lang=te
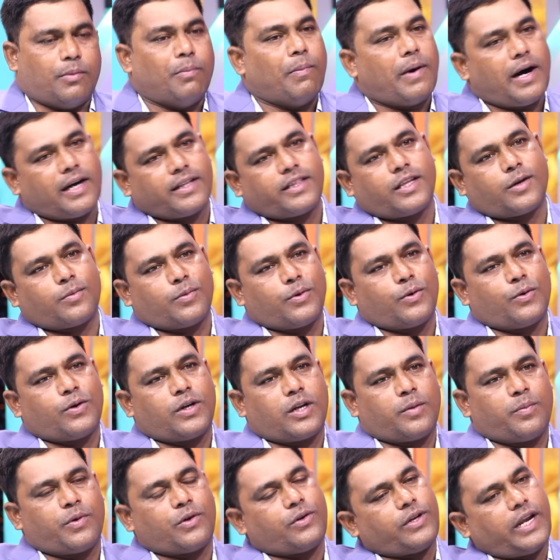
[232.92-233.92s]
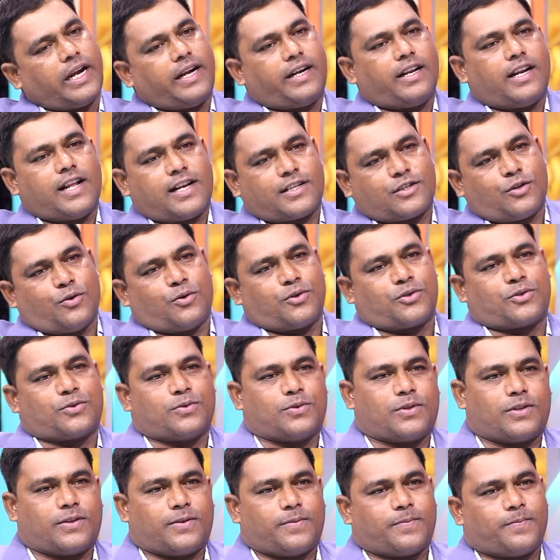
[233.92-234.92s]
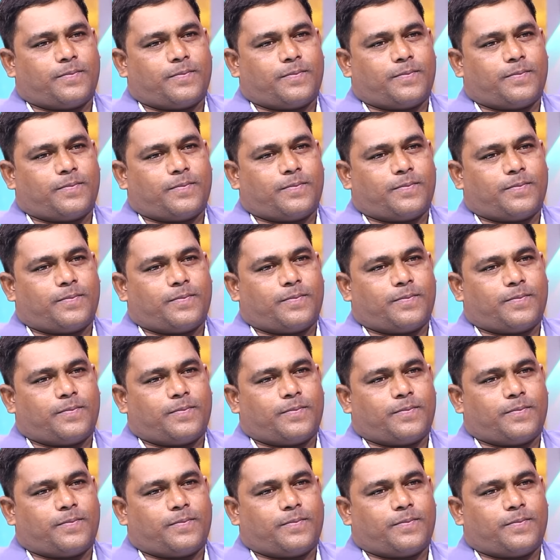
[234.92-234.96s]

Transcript: మా తరఫున కొంటే మీకు ఎయిటీ ల్యాక్స్లో వస్తుంది